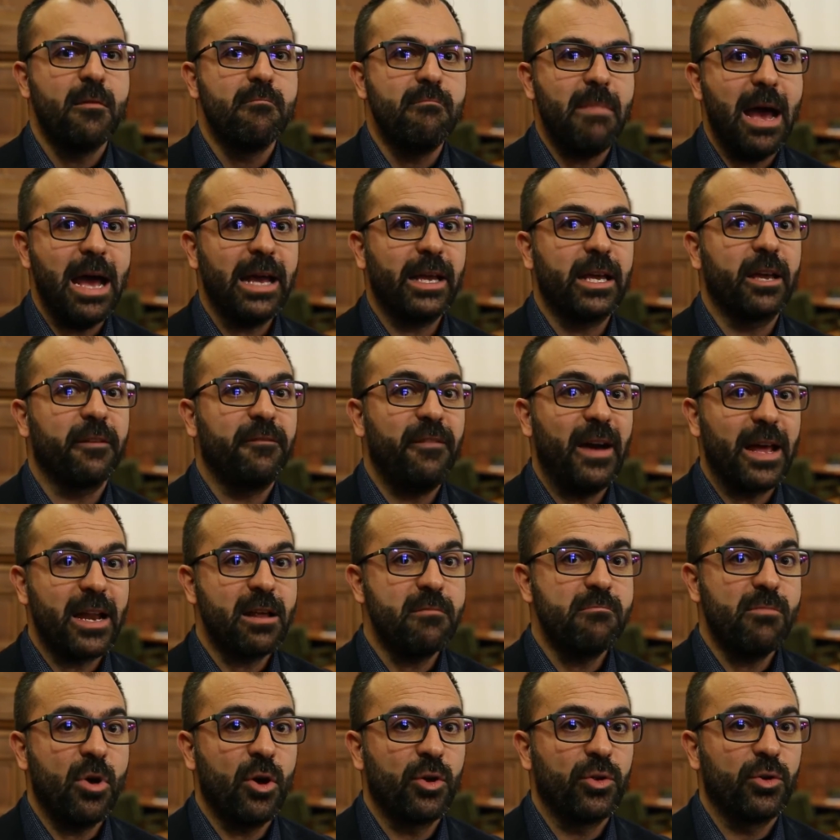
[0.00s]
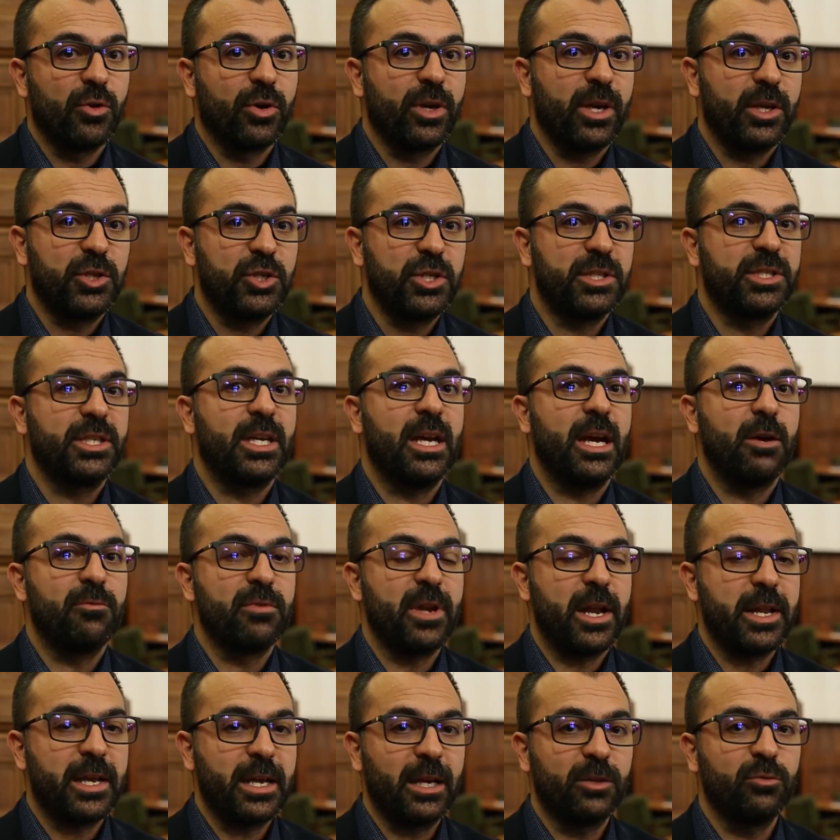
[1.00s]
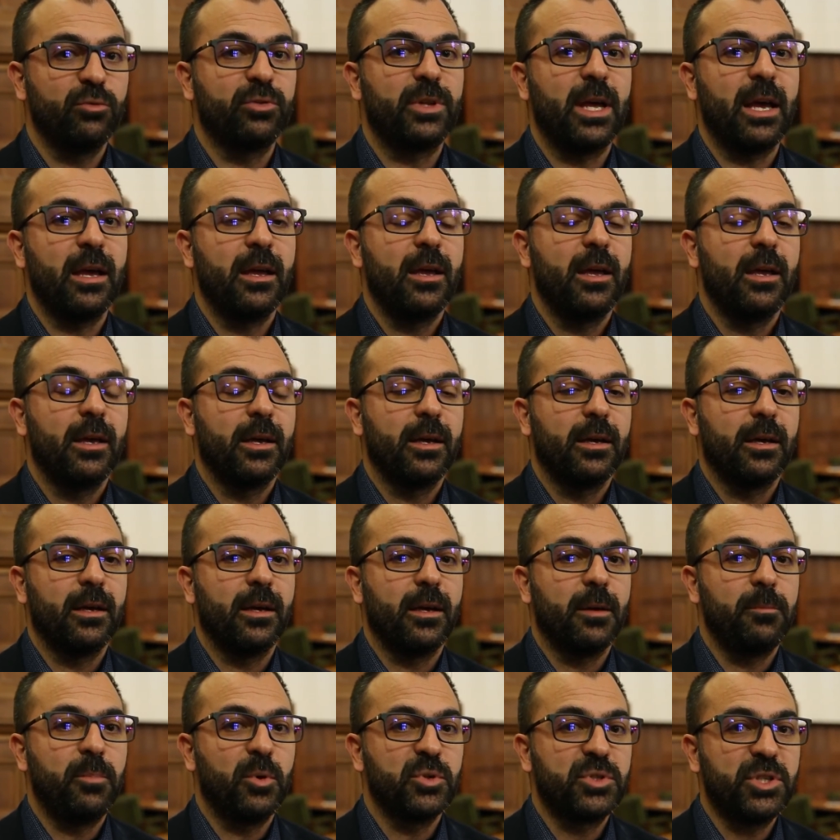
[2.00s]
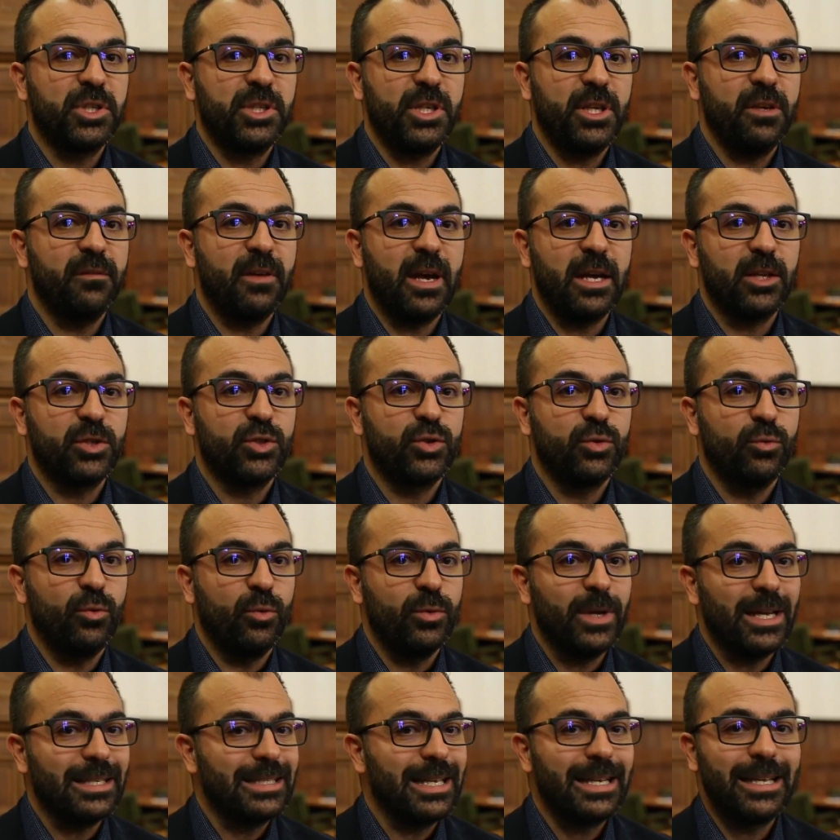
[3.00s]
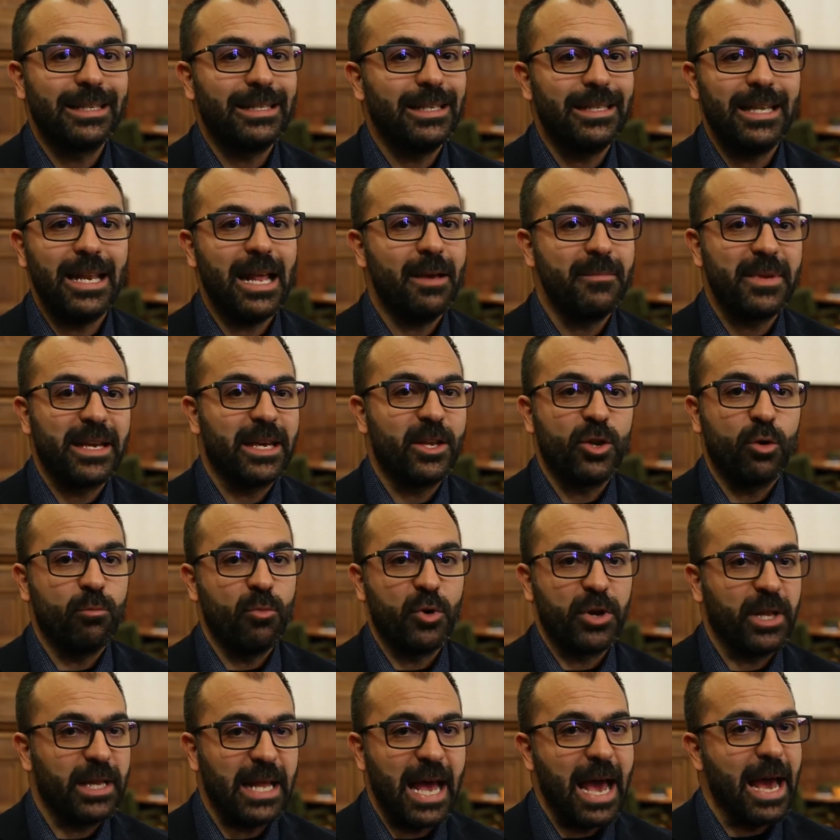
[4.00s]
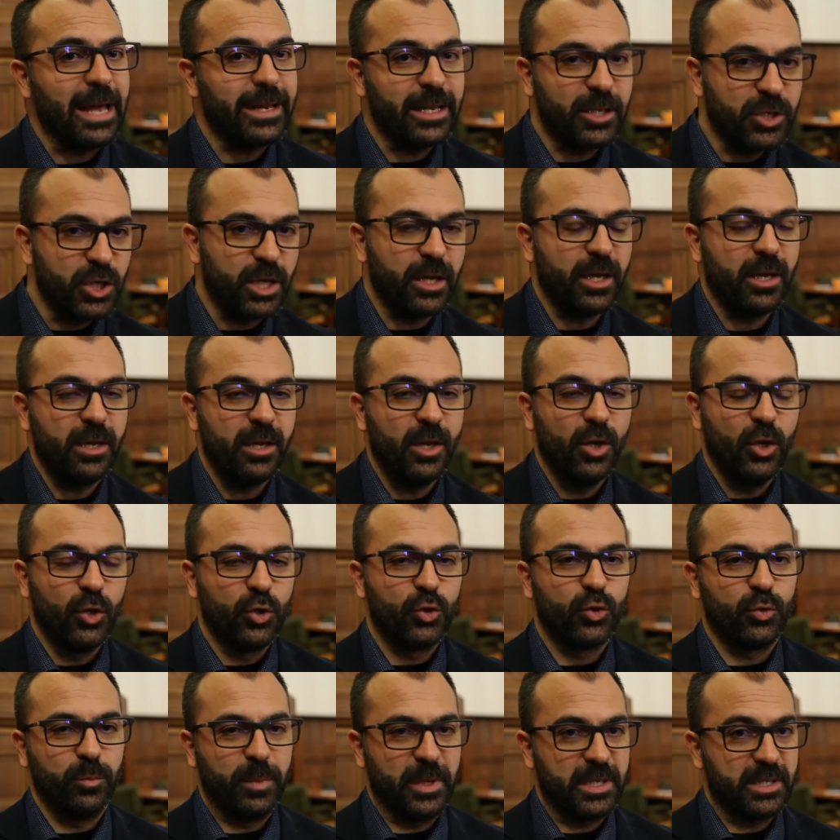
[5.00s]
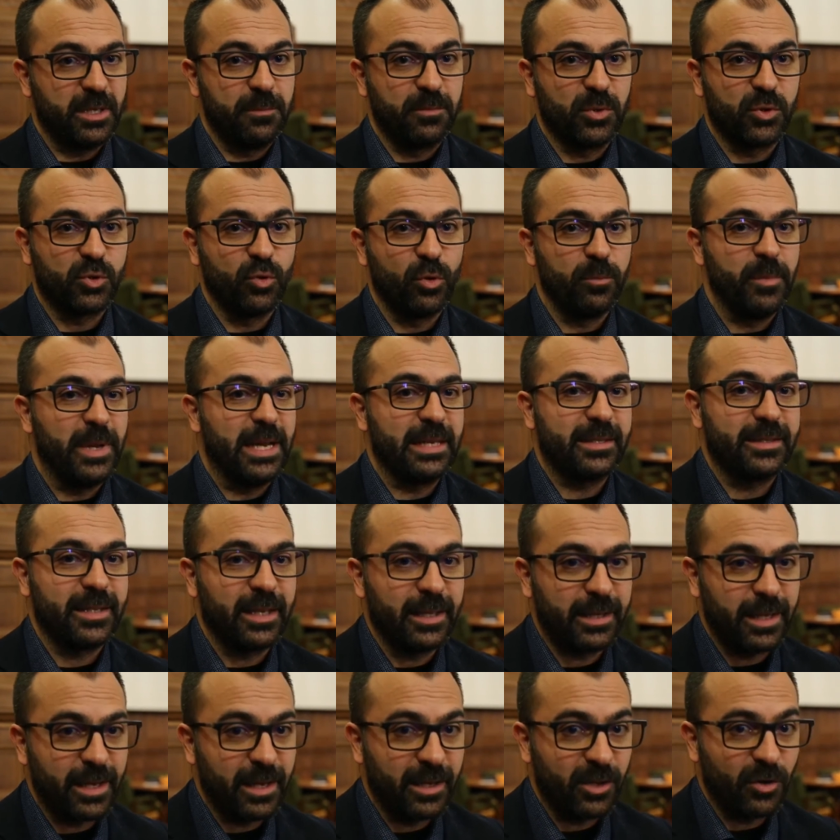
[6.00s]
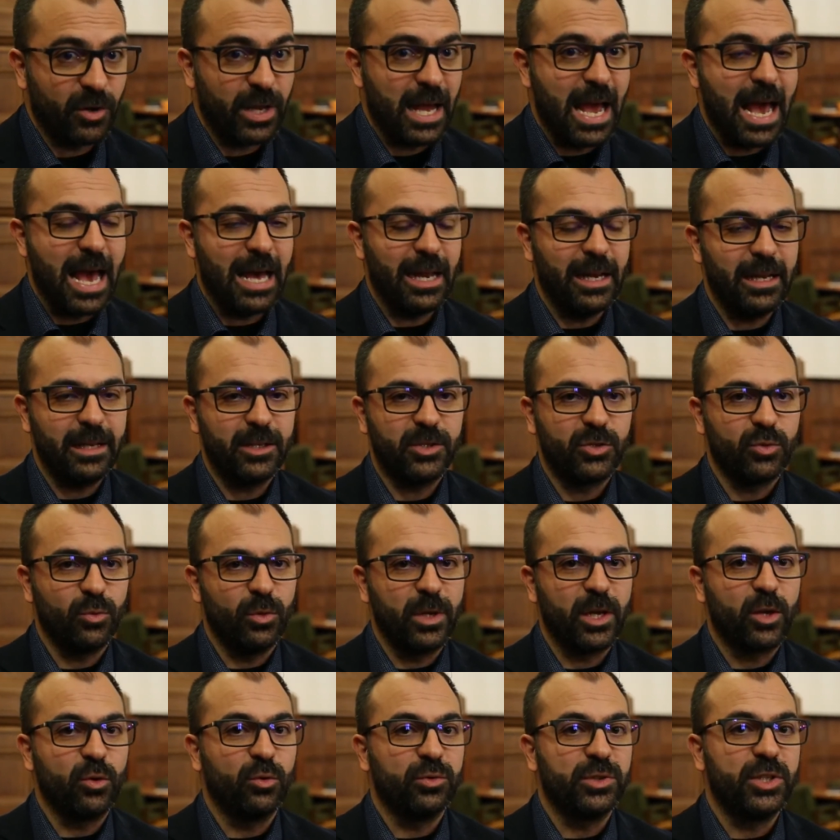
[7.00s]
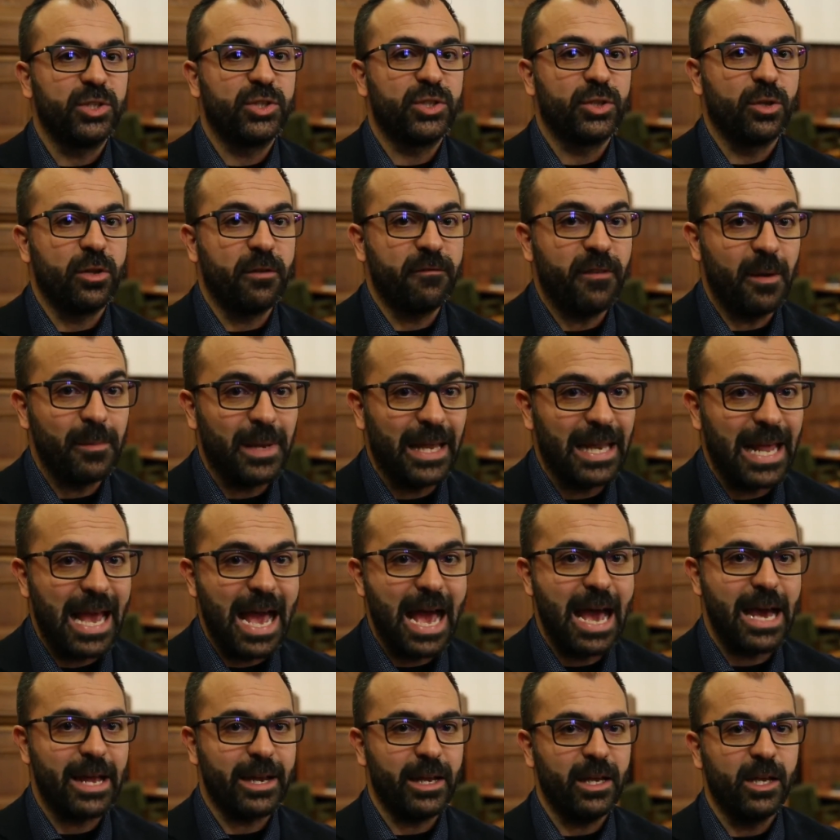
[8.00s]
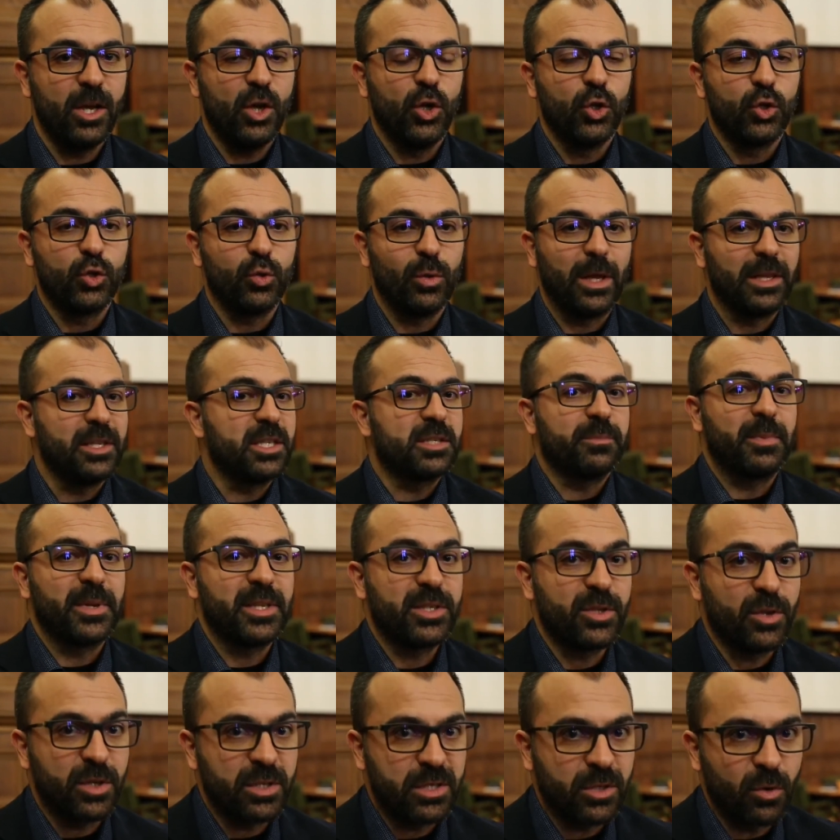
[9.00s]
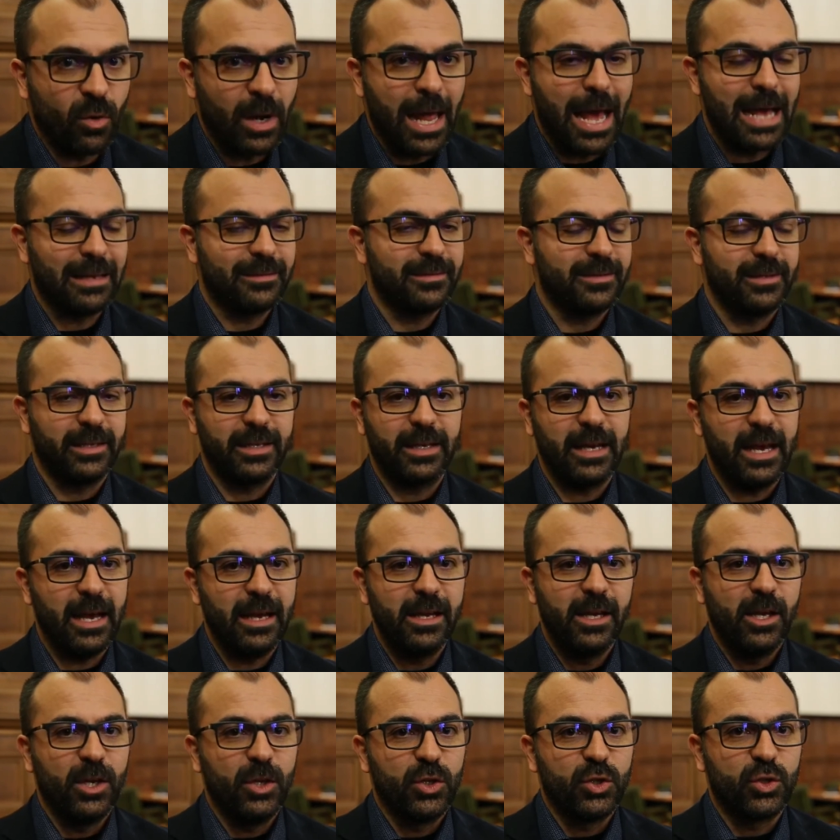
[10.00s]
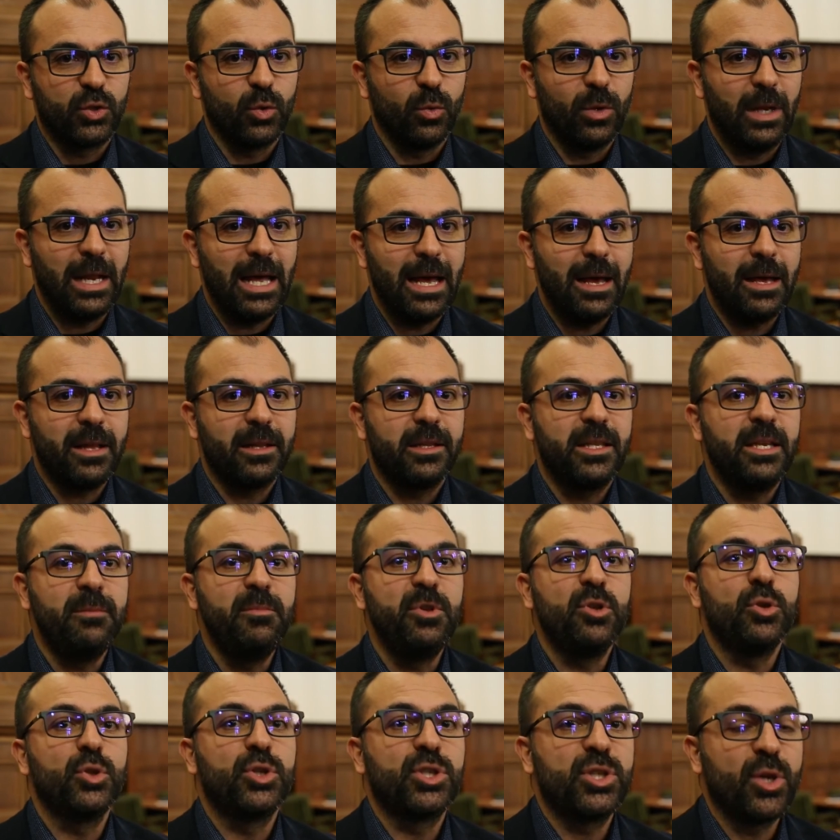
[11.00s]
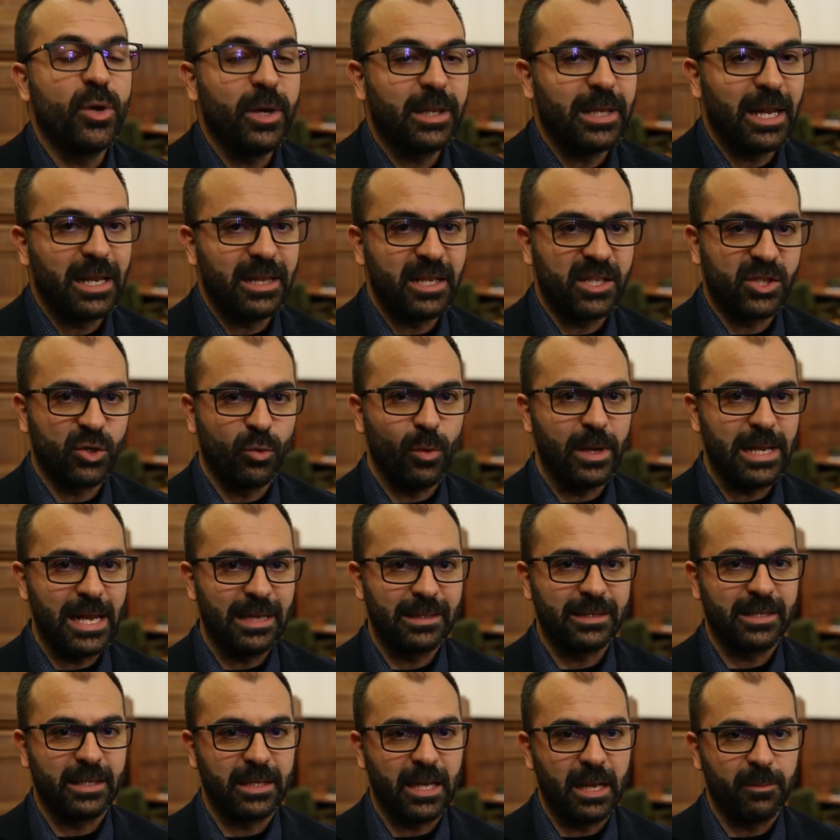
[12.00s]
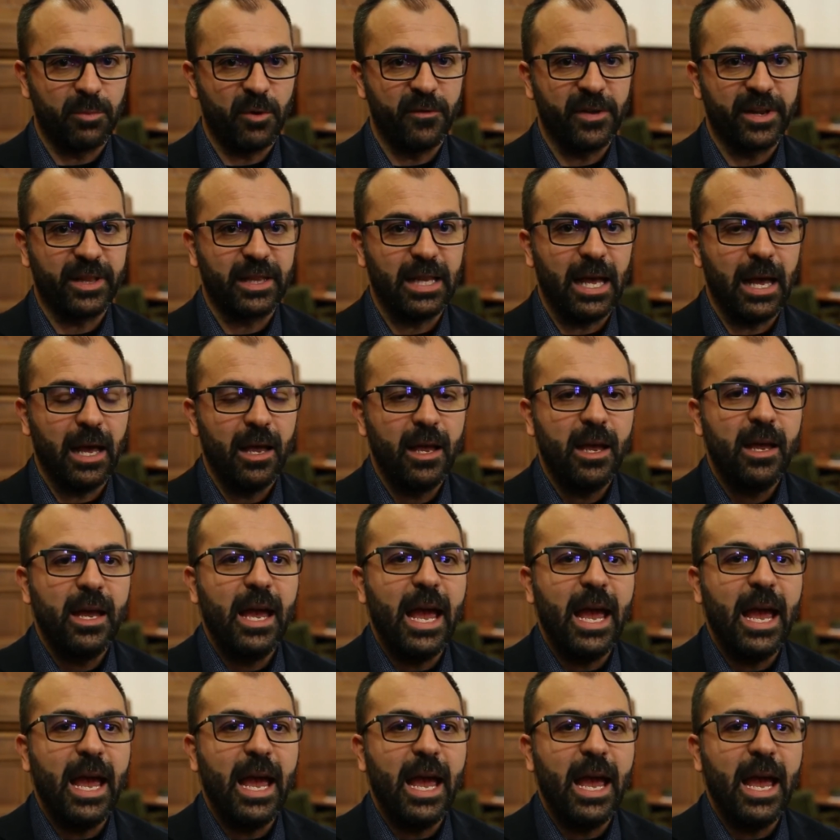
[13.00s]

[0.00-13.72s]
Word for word: ma anche fare in modo che ci sia una ricaduta eh, positiva su una serie di dinamiche non monetarie, cioè per esempio sul benessere territoriale, sulle condizioni familiari, sulla dispersione scolastica, sulla diminuzione delle disuguaglianze e della povertà.